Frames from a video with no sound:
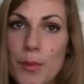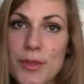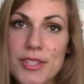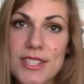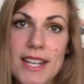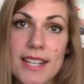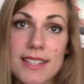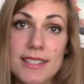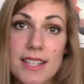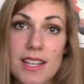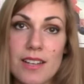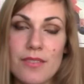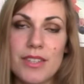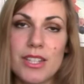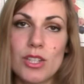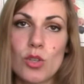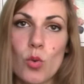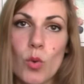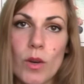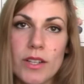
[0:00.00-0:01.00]
mostrati nel
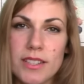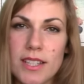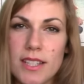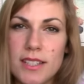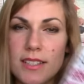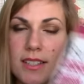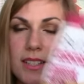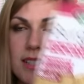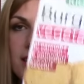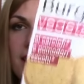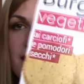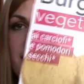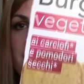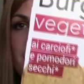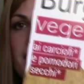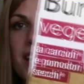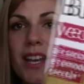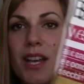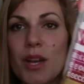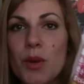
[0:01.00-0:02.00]
video What I Ten a Day
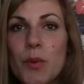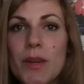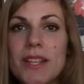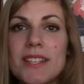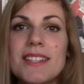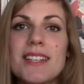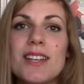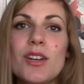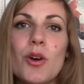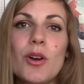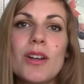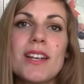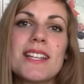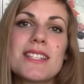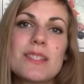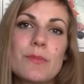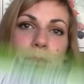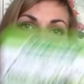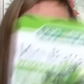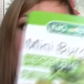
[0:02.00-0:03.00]
quindi con
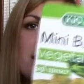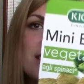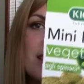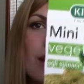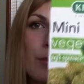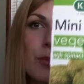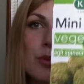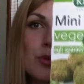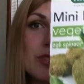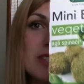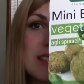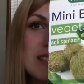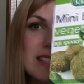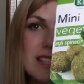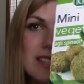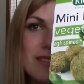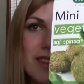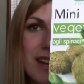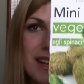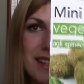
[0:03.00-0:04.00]
l'esperienza
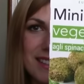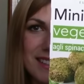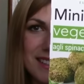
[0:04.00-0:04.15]
positiva